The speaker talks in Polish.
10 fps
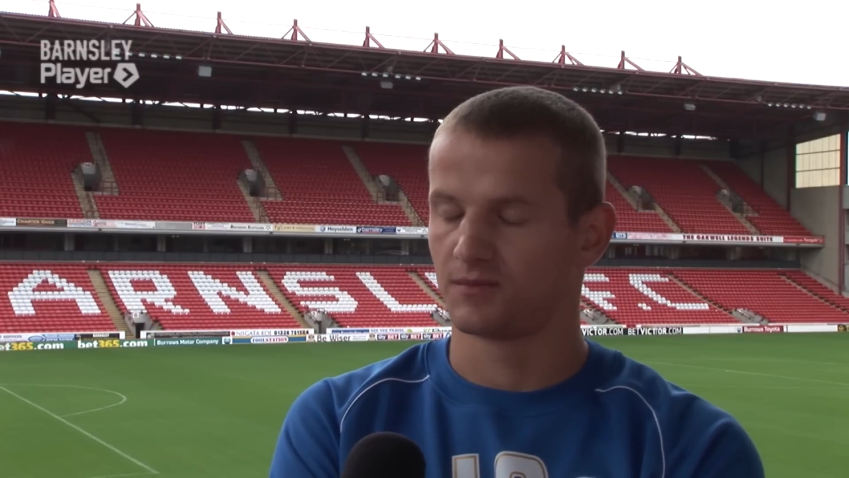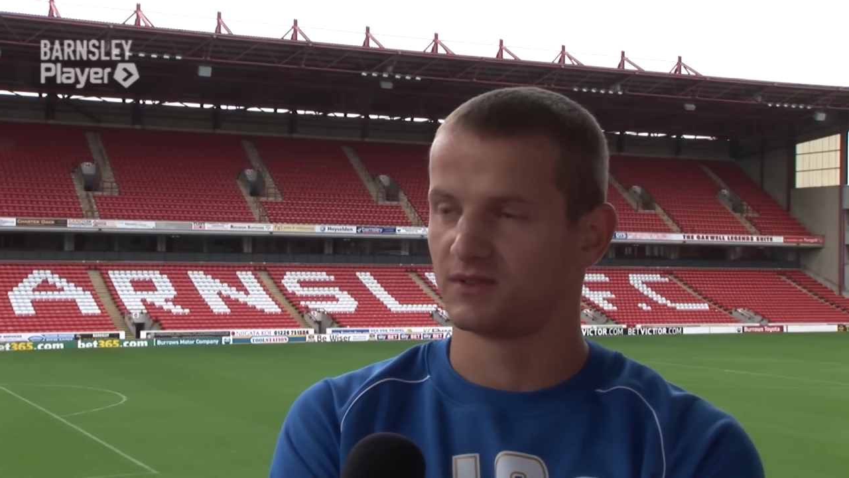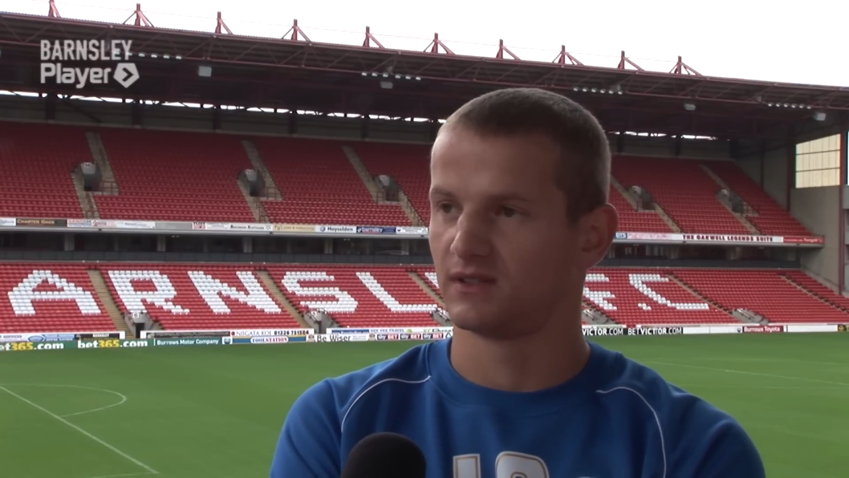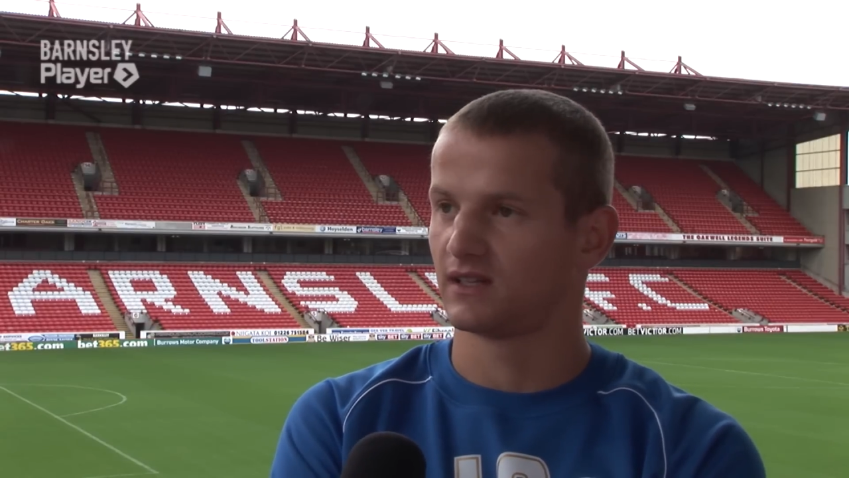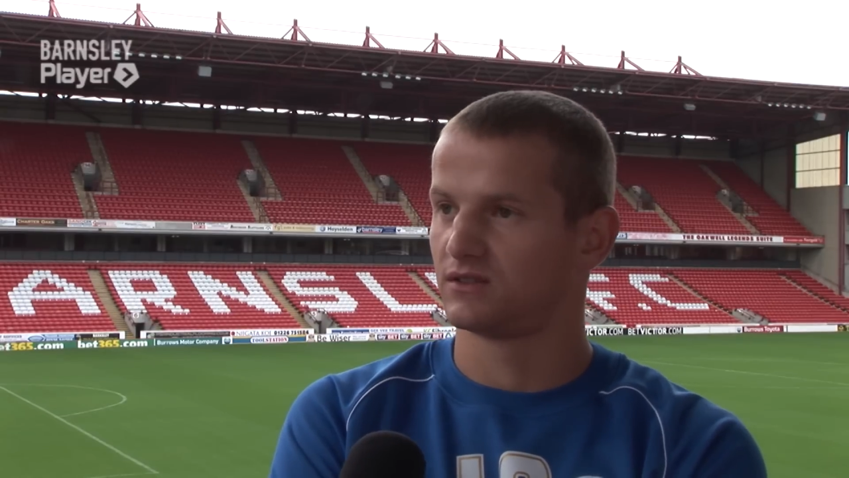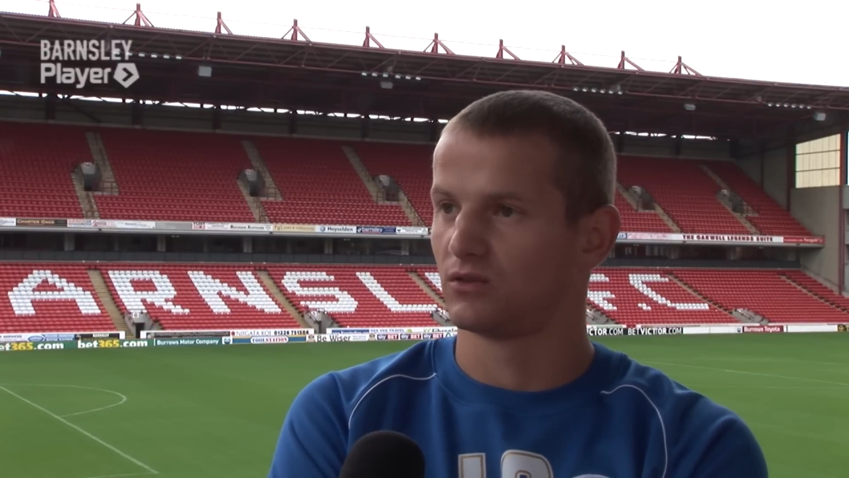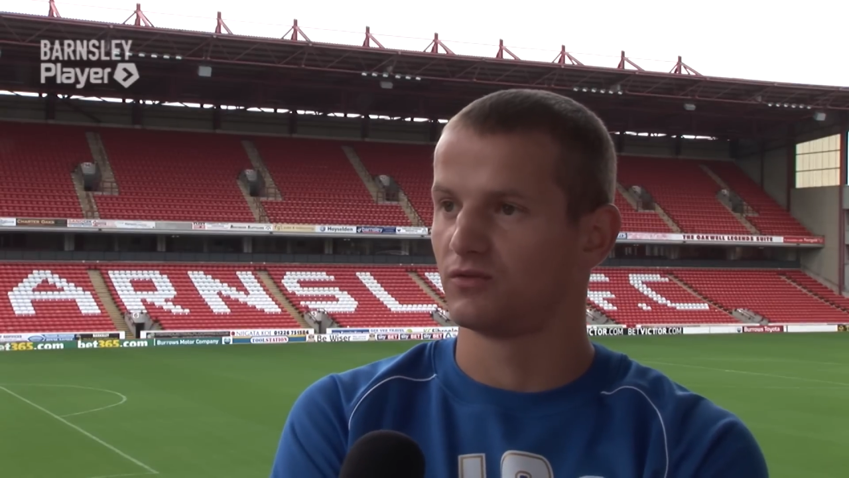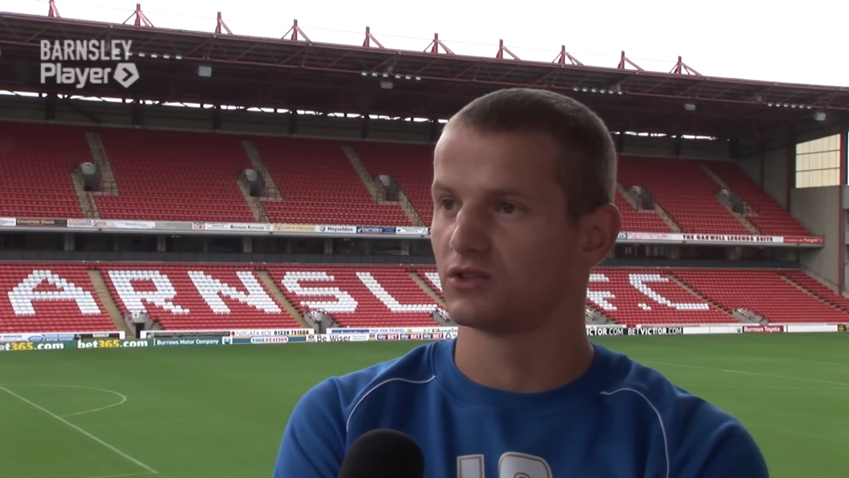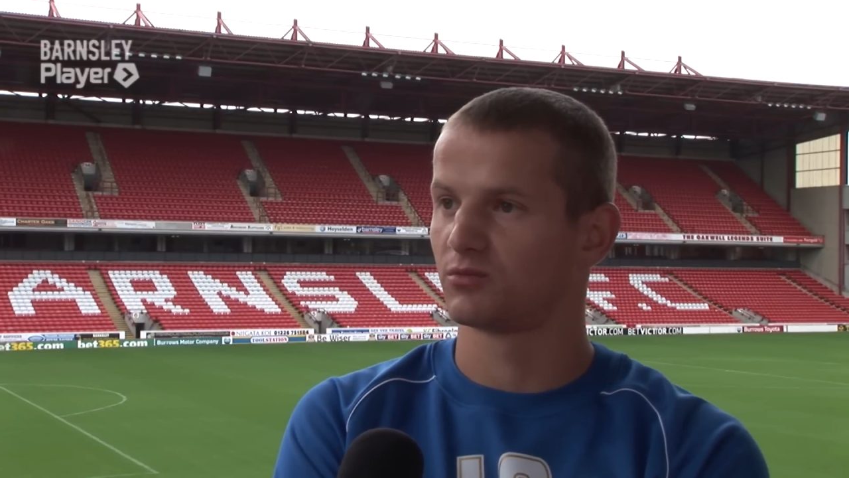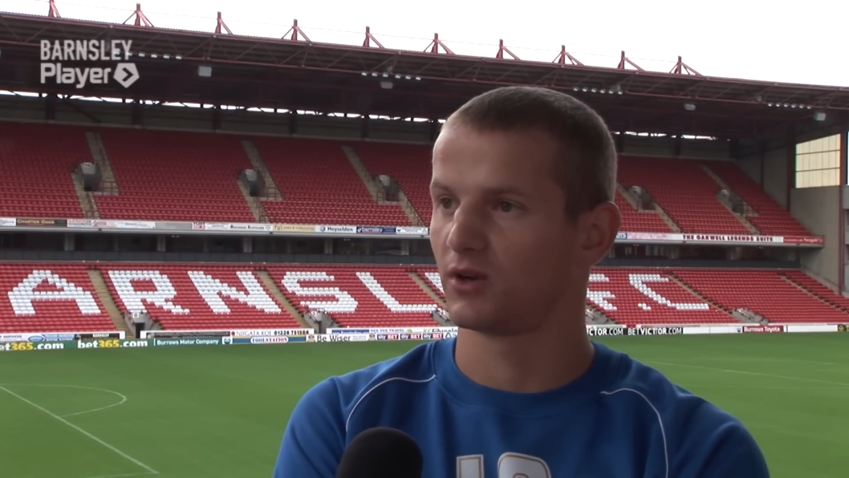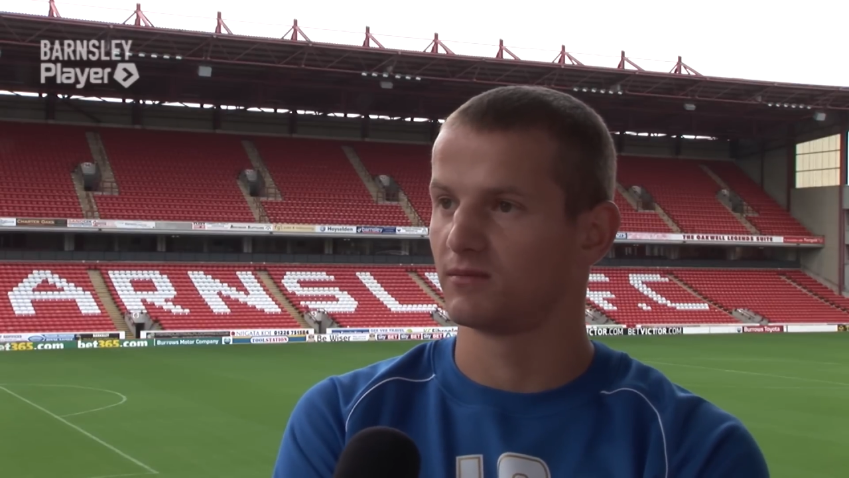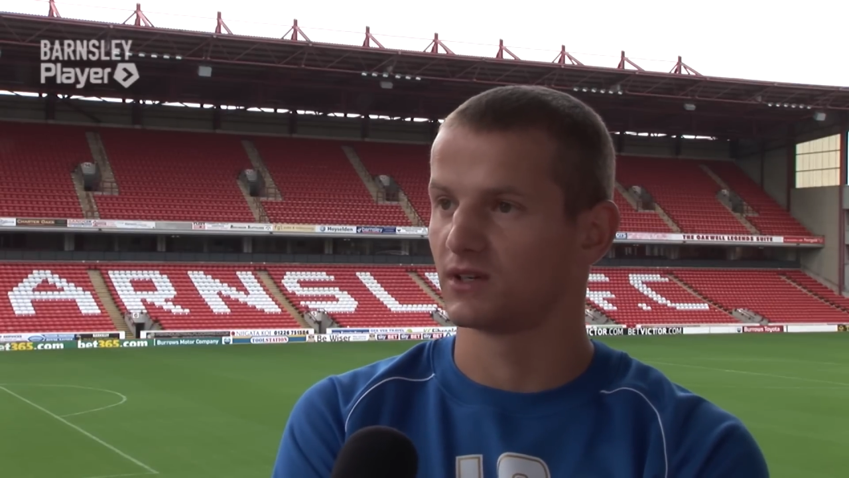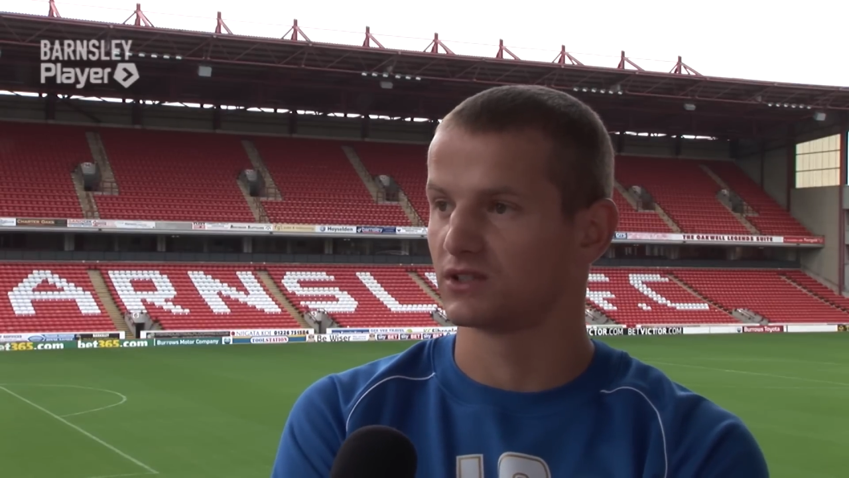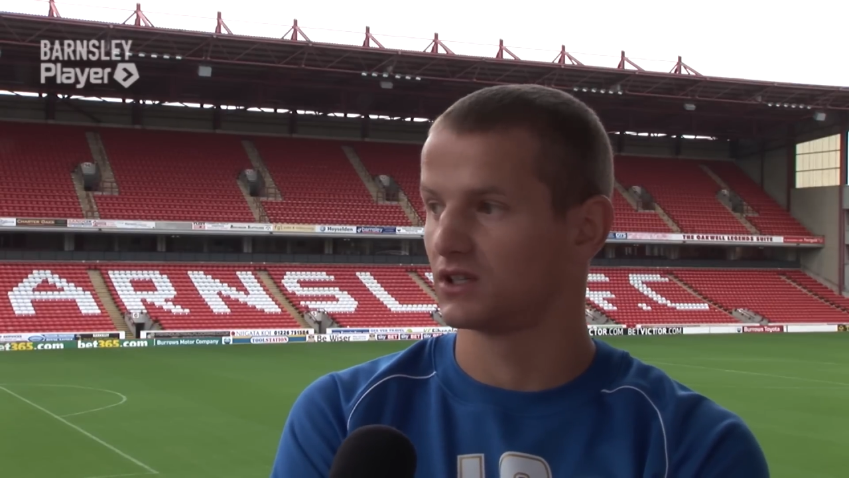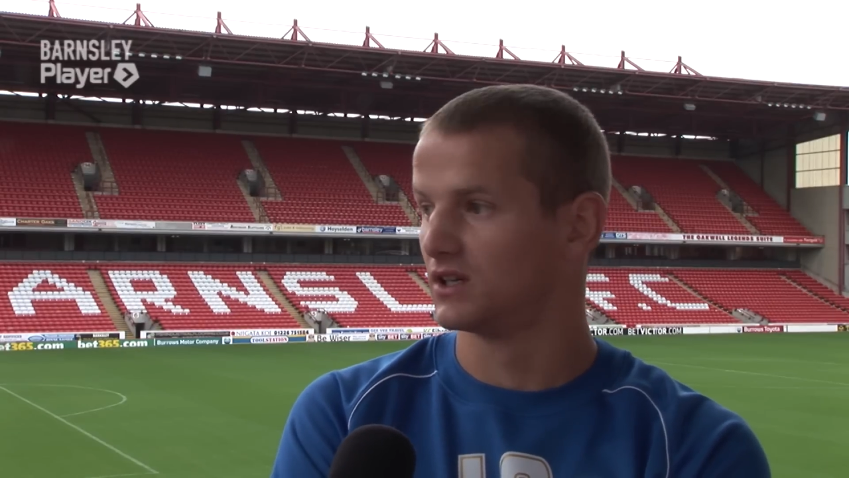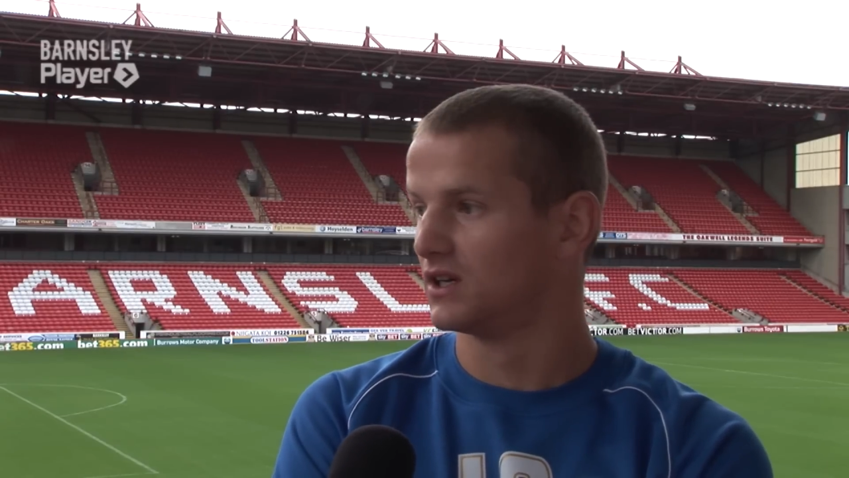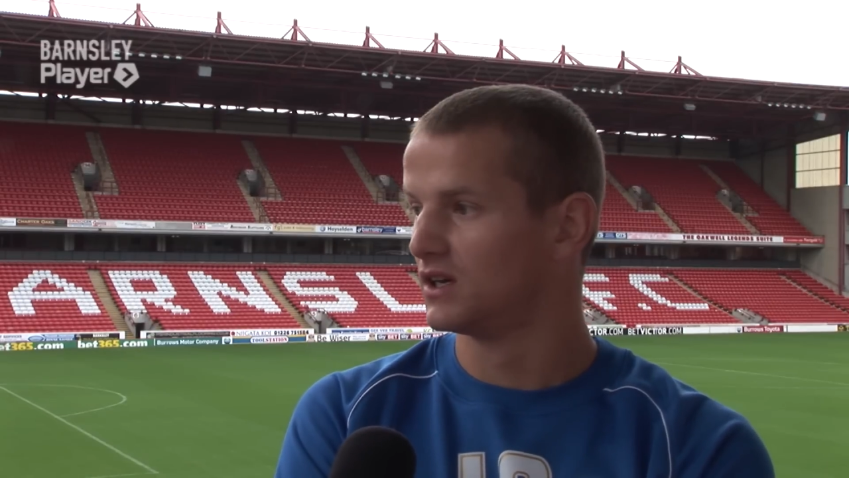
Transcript: reprezentacji, również moim, także